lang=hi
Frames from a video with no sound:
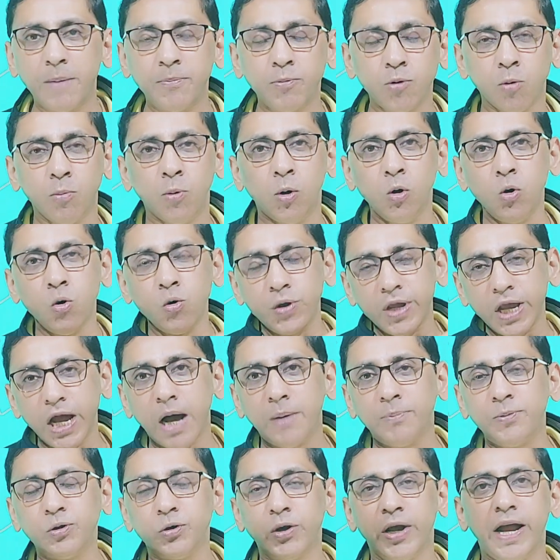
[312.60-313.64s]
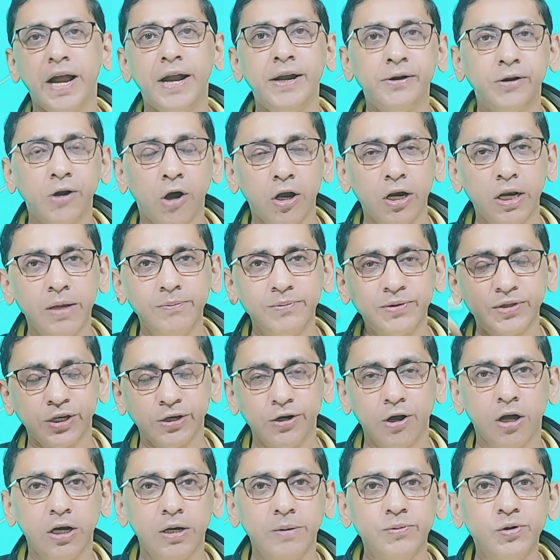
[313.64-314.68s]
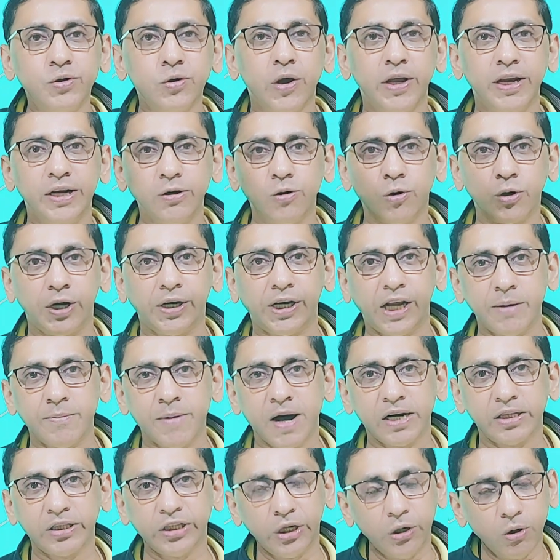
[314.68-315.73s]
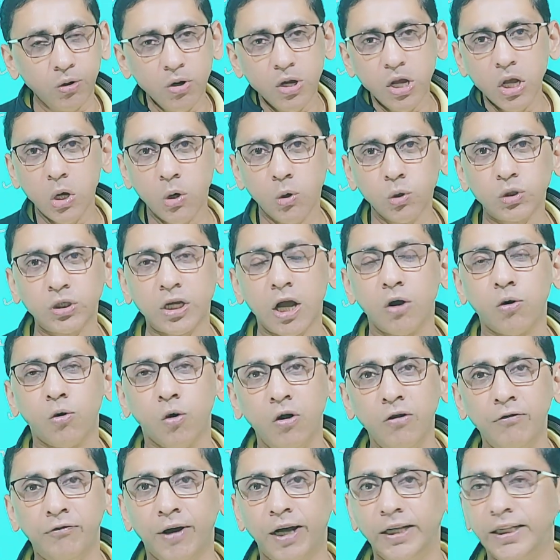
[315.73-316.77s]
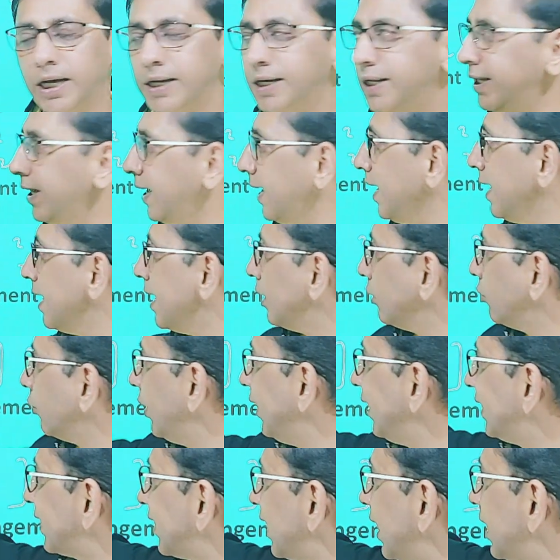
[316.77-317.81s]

पे आपको बोलूँ कि आप जो है एंटोनिम सिनोनिम जो है इनको रट्टे मारते रहो उसका कोई फायदा नहीं है तो इस